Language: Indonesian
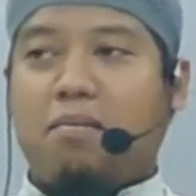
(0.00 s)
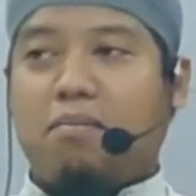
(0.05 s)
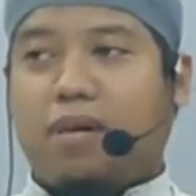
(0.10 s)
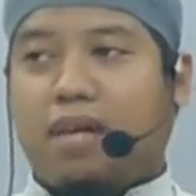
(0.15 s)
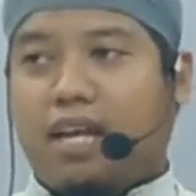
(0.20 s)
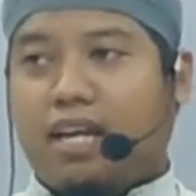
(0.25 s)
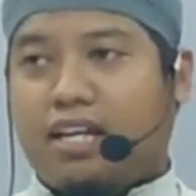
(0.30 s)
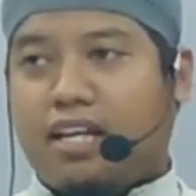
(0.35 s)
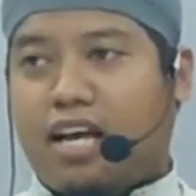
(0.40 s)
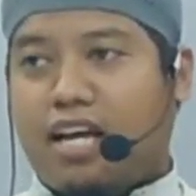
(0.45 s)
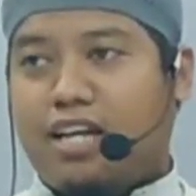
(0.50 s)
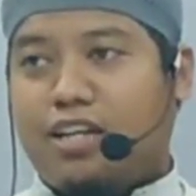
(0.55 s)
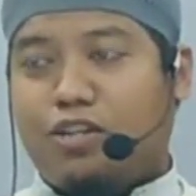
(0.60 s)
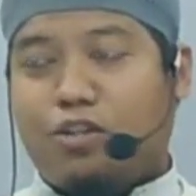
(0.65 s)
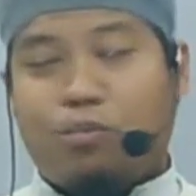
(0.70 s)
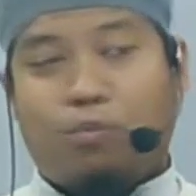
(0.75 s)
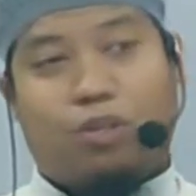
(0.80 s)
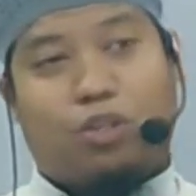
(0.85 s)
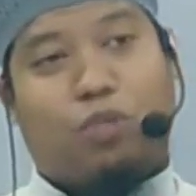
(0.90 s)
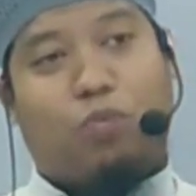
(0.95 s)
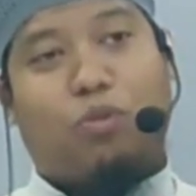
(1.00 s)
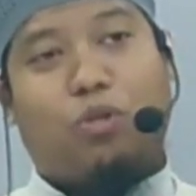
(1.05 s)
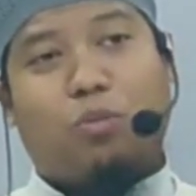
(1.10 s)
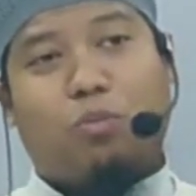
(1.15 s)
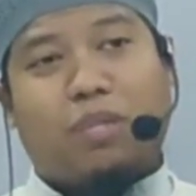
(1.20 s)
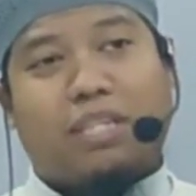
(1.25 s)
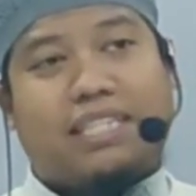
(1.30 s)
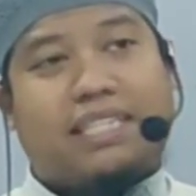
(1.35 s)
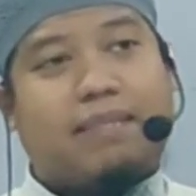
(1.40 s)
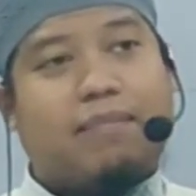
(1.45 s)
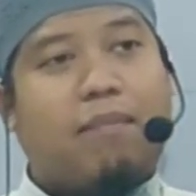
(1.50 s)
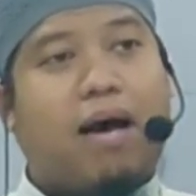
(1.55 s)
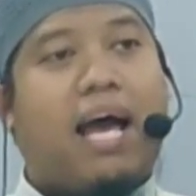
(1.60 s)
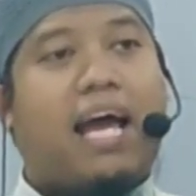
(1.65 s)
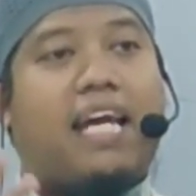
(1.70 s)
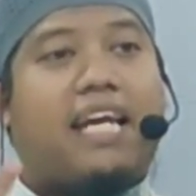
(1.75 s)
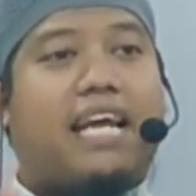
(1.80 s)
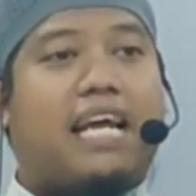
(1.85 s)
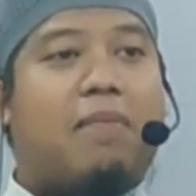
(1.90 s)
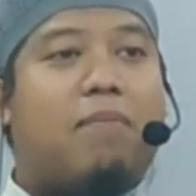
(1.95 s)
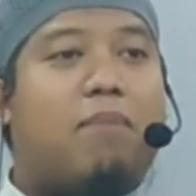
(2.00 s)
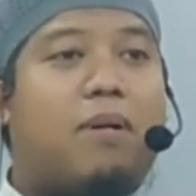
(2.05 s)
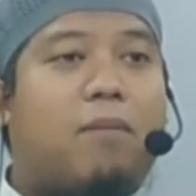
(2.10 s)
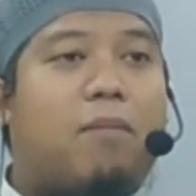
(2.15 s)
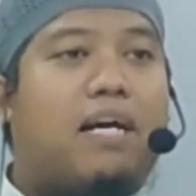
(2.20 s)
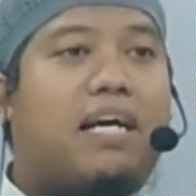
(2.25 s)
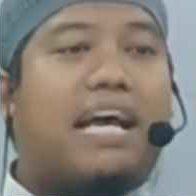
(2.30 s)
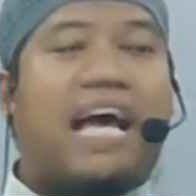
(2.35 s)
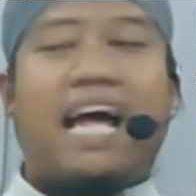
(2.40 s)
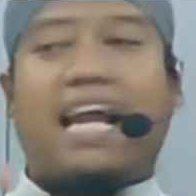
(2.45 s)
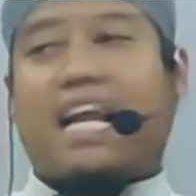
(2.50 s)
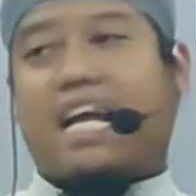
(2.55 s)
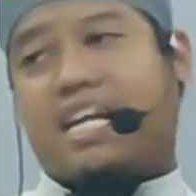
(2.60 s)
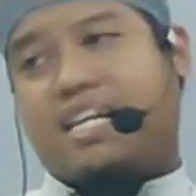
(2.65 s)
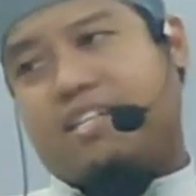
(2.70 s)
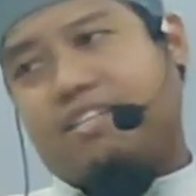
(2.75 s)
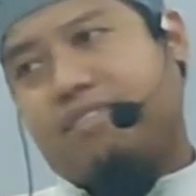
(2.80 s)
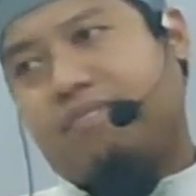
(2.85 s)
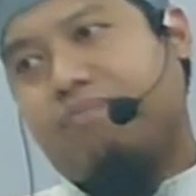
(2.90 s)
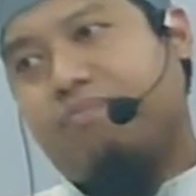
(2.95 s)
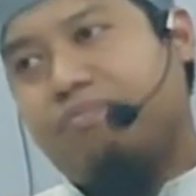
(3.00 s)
mereka itu betul-betul bersemai dan bermekaran